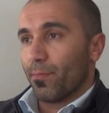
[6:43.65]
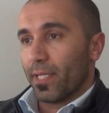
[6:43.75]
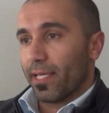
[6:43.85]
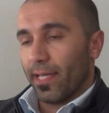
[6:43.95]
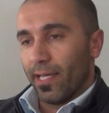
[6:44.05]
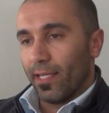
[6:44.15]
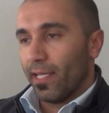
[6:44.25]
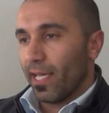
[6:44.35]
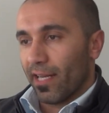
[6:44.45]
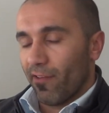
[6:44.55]
perché
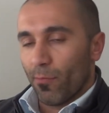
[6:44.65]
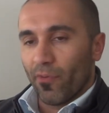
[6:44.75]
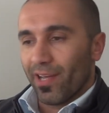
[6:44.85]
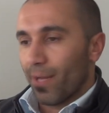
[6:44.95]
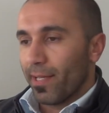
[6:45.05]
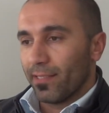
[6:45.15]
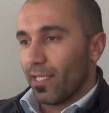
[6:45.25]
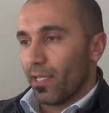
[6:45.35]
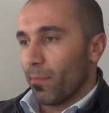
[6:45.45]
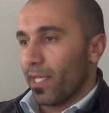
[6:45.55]
lì eravamo
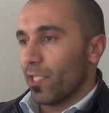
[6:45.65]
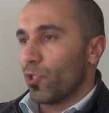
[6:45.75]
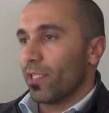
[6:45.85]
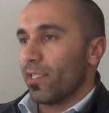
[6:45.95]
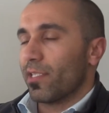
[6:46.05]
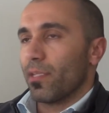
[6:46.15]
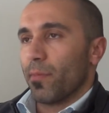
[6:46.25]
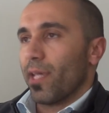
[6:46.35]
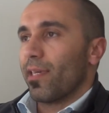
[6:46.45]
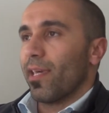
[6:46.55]
veramente
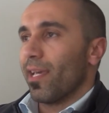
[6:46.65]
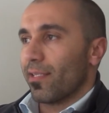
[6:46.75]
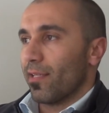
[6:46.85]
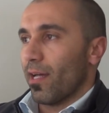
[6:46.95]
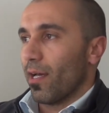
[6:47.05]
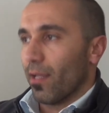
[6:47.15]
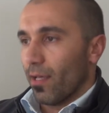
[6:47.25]
rimaneggiatissimi e chiesi al,